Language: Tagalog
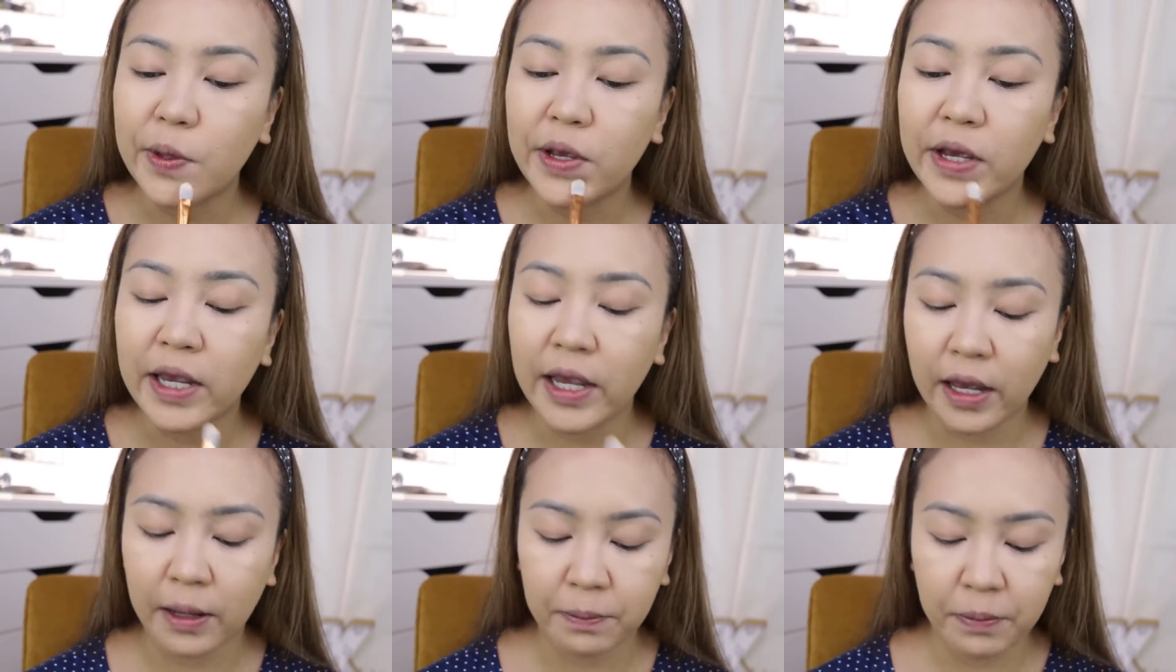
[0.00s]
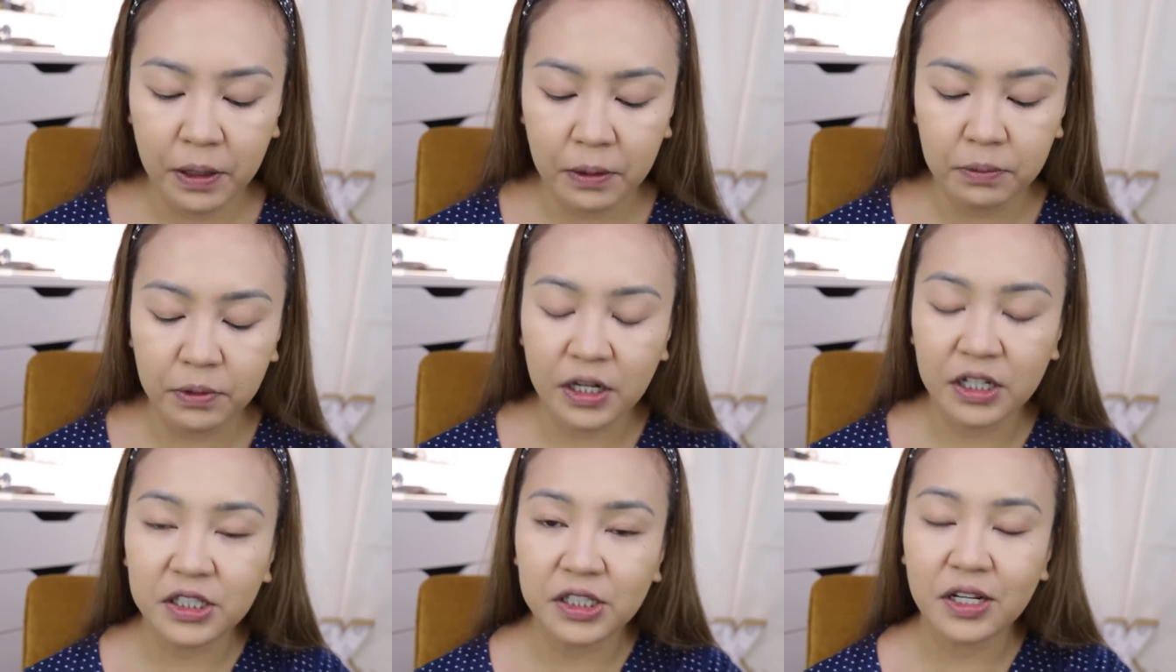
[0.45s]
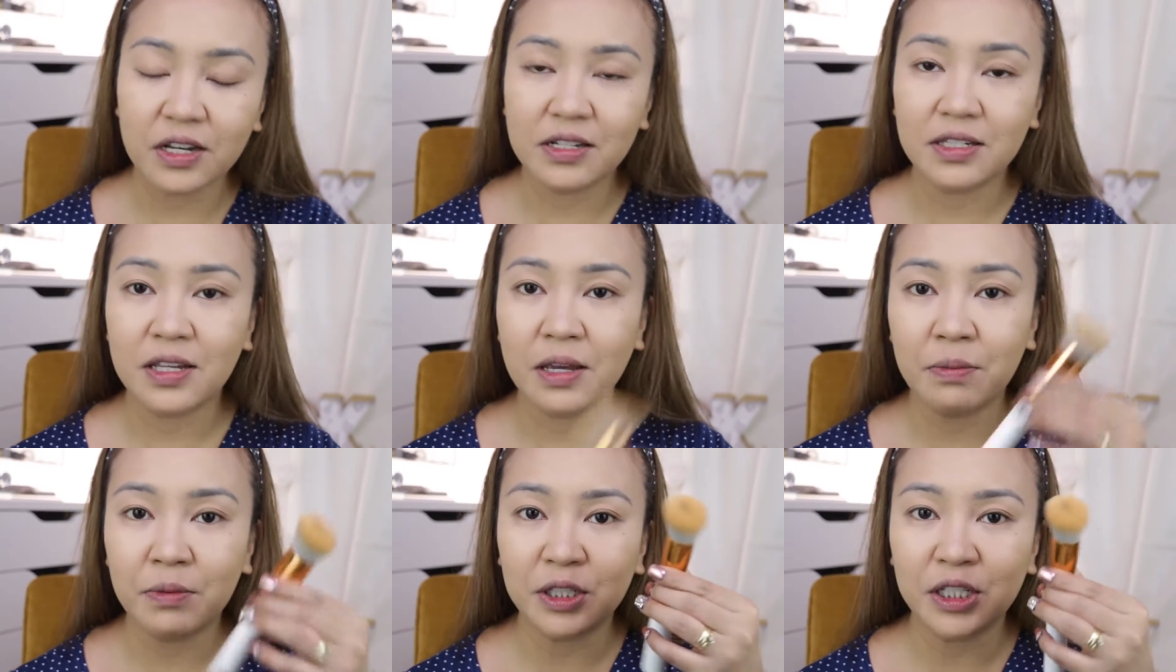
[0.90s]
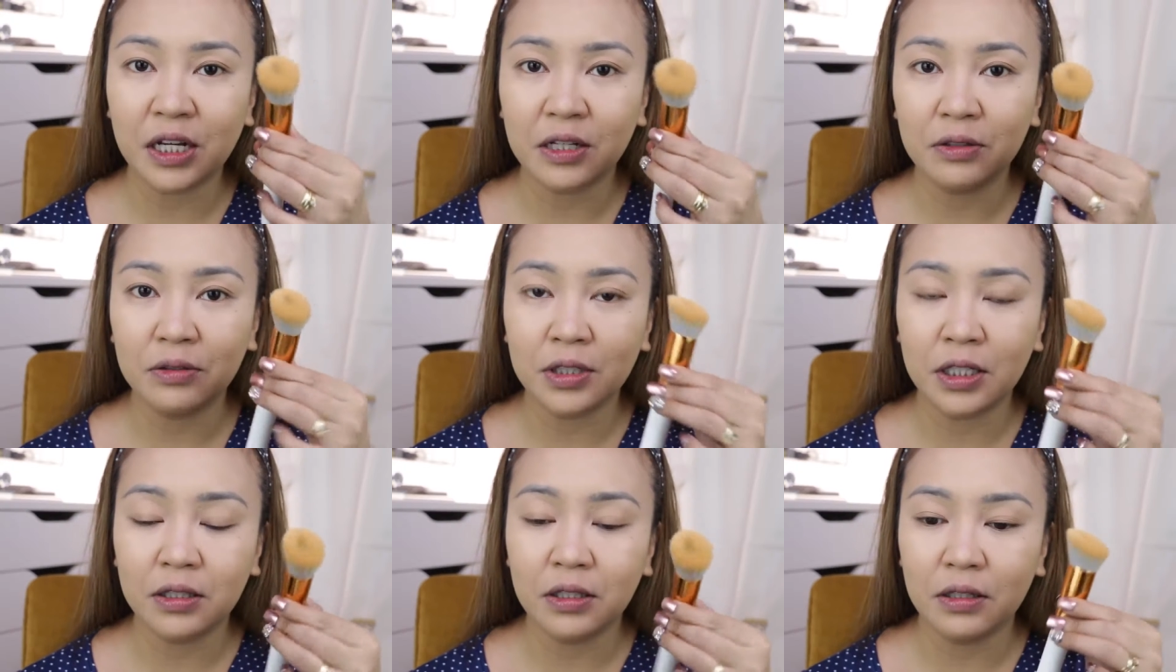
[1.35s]
Ayan. Pag brush kasi,
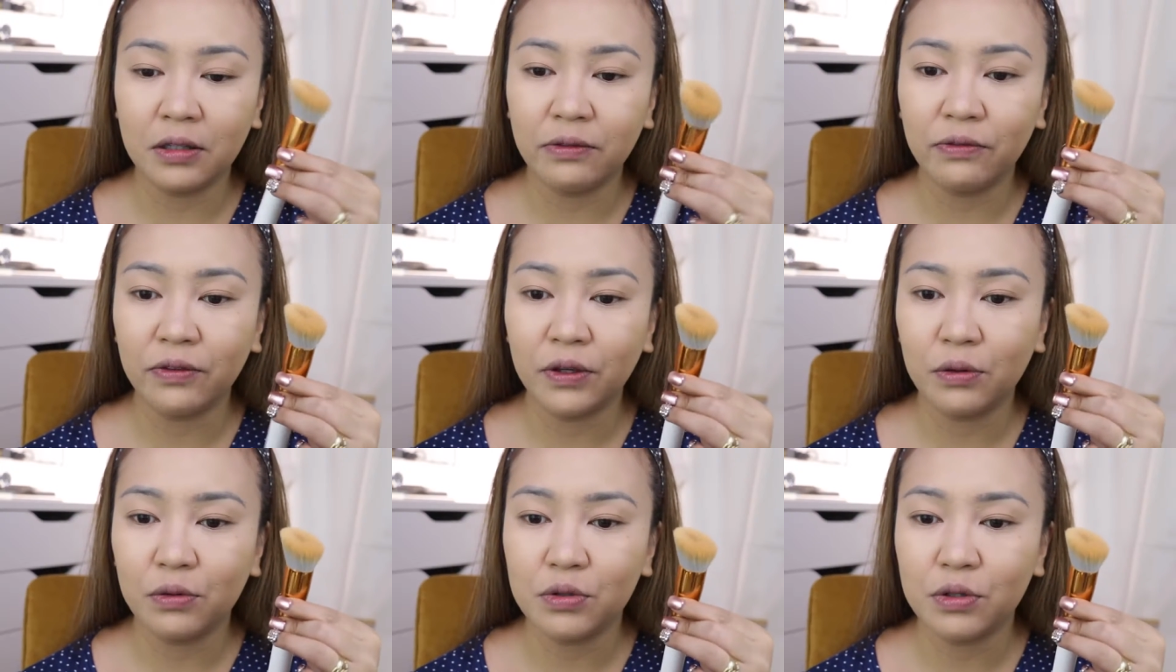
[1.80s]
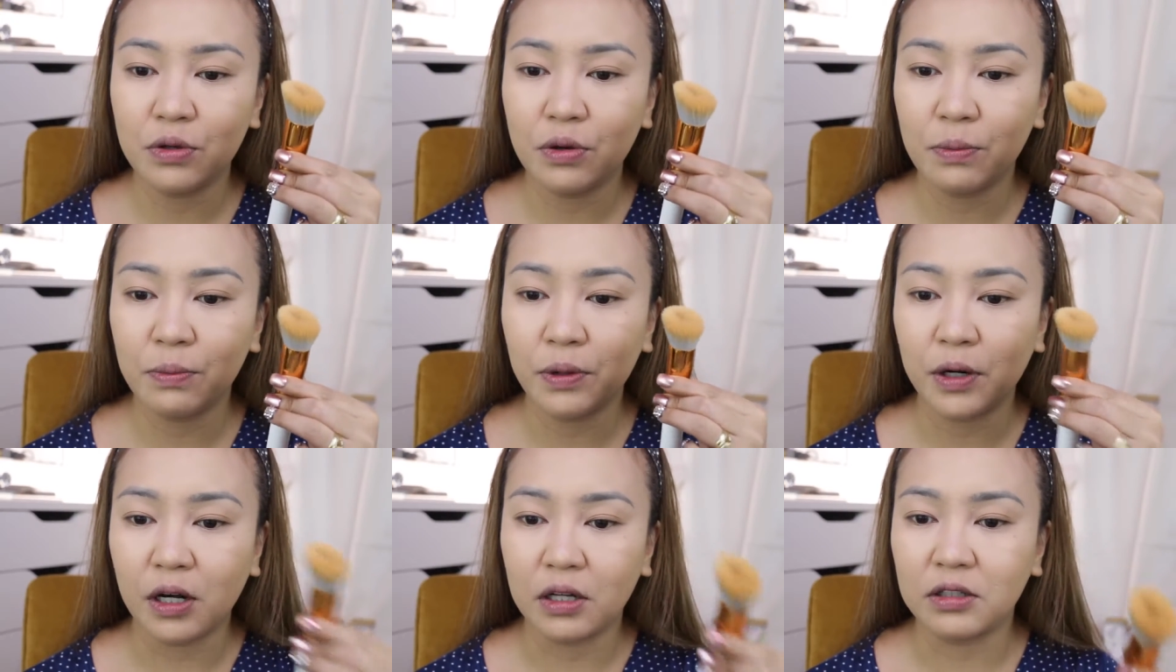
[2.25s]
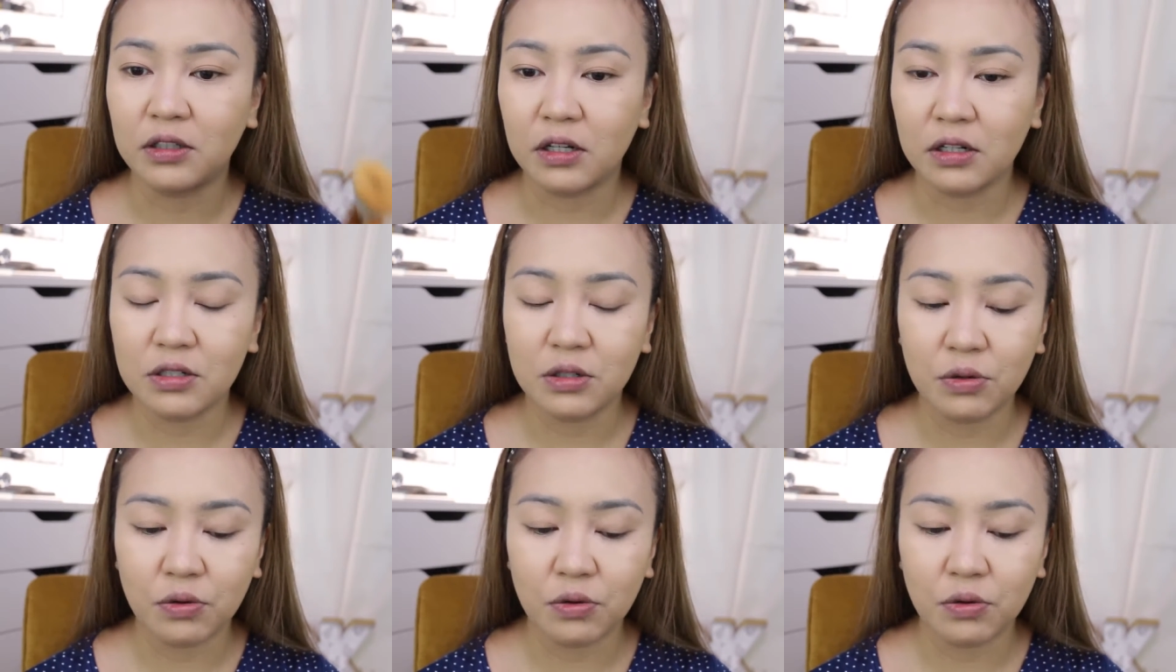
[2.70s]
masyadong nadi-diffuse yung product.